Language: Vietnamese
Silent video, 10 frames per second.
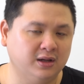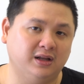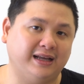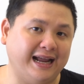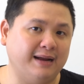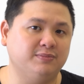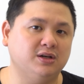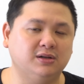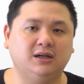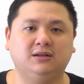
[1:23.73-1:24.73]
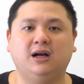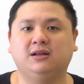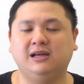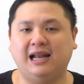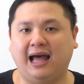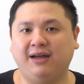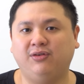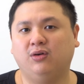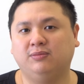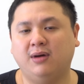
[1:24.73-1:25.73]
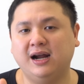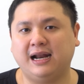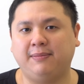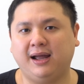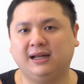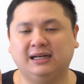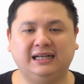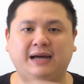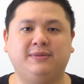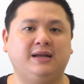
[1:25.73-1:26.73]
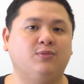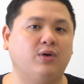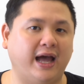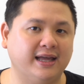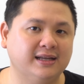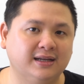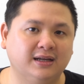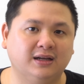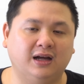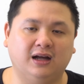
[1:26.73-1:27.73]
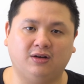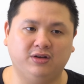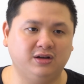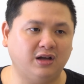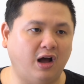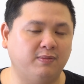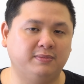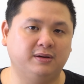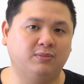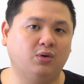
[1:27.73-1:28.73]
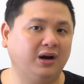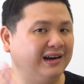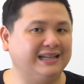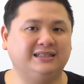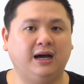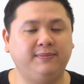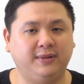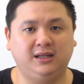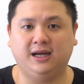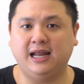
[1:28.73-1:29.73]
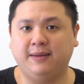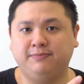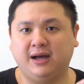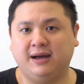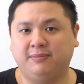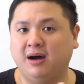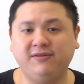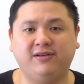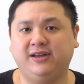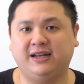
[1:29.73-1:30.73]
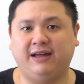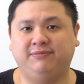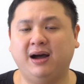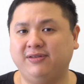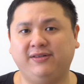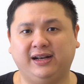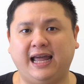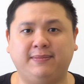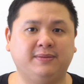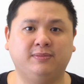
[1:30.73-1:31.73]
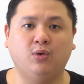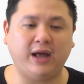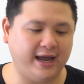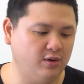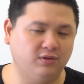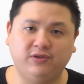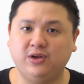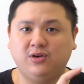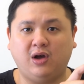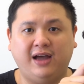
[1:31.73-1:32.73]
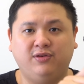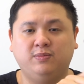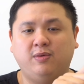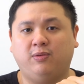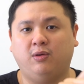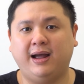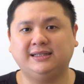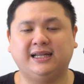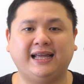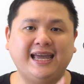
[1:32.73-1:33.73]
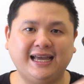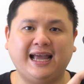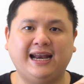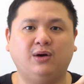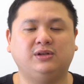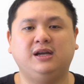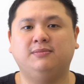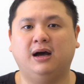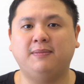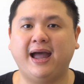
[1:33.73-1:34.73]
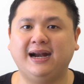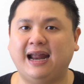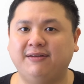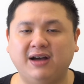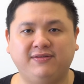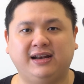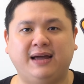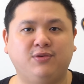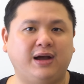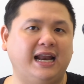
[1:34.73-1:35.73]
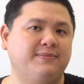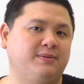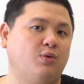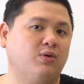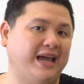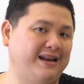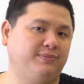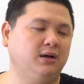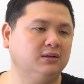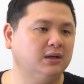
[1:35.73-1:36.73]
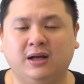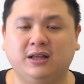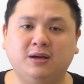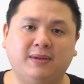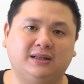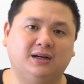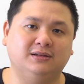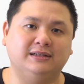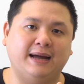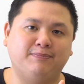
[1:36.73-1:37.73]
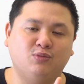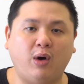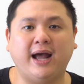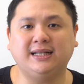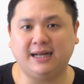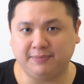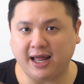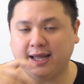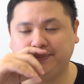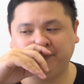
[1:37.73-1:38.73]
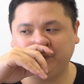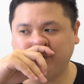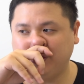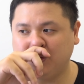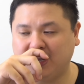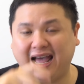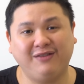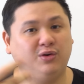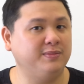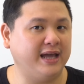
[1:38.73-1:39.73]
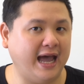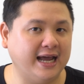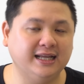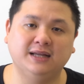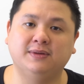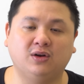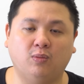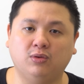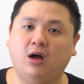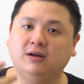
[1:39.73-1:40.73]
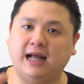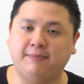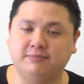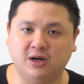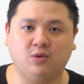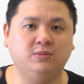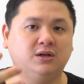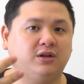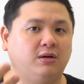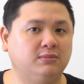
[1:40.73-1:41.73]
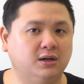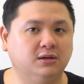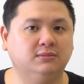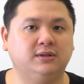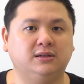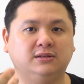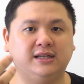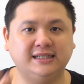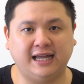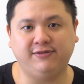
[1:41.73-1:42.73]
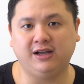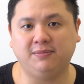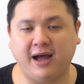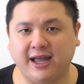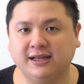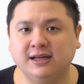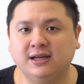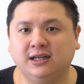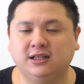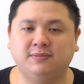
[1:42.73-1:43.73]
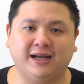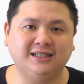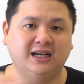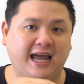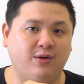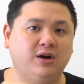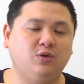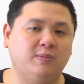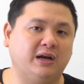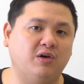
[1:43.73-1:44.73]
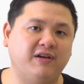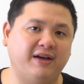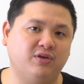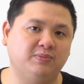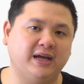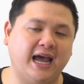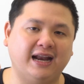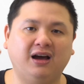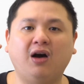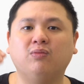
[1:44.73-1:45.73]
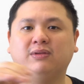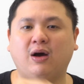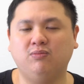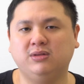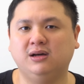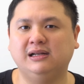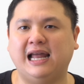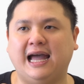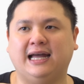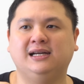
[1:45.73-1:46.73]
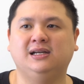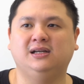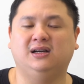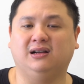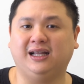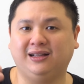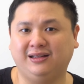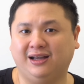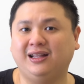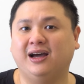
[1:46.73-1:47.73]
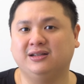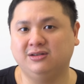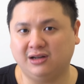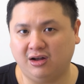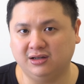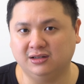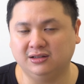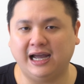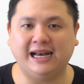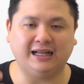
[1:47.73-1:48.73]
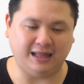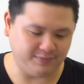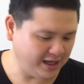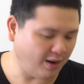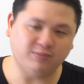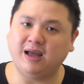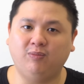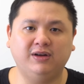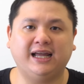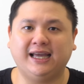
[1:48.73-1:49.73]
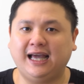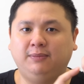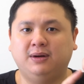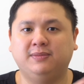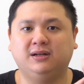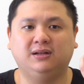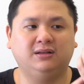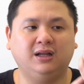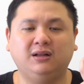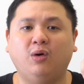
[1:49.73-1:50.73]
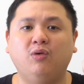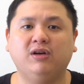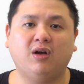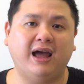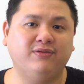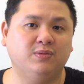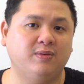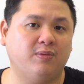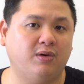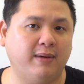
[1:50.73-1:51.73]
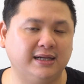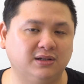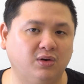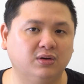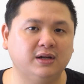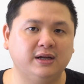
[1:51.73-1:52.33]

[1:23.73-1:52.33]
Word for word: thì các năm trước á, gần như là iPhone mới ra mắt là mình đi mua ngay à, có những con mà mình mua rất là sớm ở thời điểm mà mới về Việt Nam mới về Việt Nam là mình mua ngay luôn ví dụ như con iPhone 11 Pro Max này ngay cái ngày đầu tiên mở bán ra về Việt Nam một cái là mình mua ngay lập tức nhưng mà từ năm ngoái tới năm nay ví dụ như là iPhone 12 đi thì mình cũng có cầm mình cũng được cho mượn mình chia sẻ với các bạn nhưng mà cái sự hào hứng của mình đối với iPhone 12 nó không giống như là ờ, cái những cái thời trước đó nữa hay là thậm chí không giống với lại cái cách mà mình thích thú với con iPhone 11 Pro Max luôn